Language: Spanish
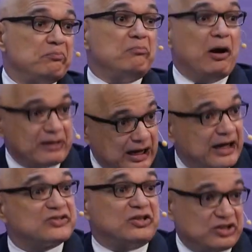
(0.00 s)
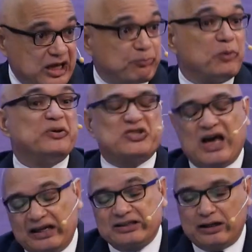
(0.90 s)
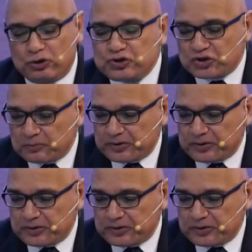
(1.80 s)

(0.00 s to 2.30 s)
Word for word: habrá ese tiempo especial esta noche.